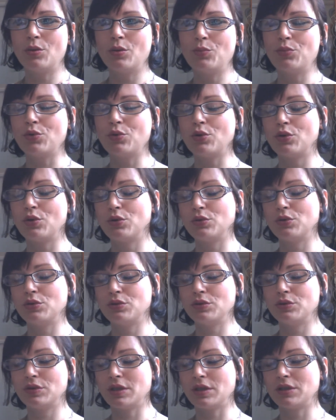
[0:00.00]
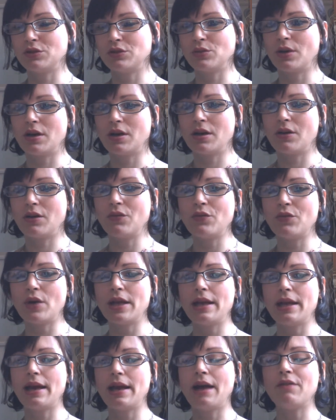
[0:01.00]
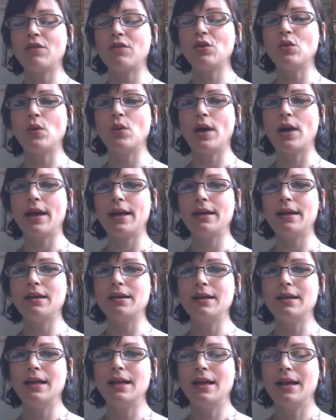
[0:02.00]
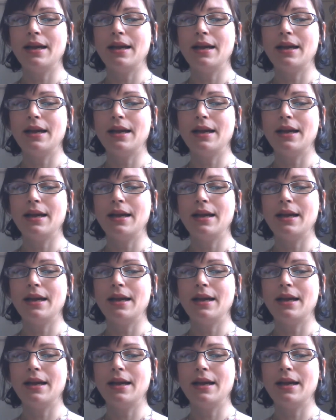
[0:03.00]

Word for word: pour que ça soit envoyé avant Noël.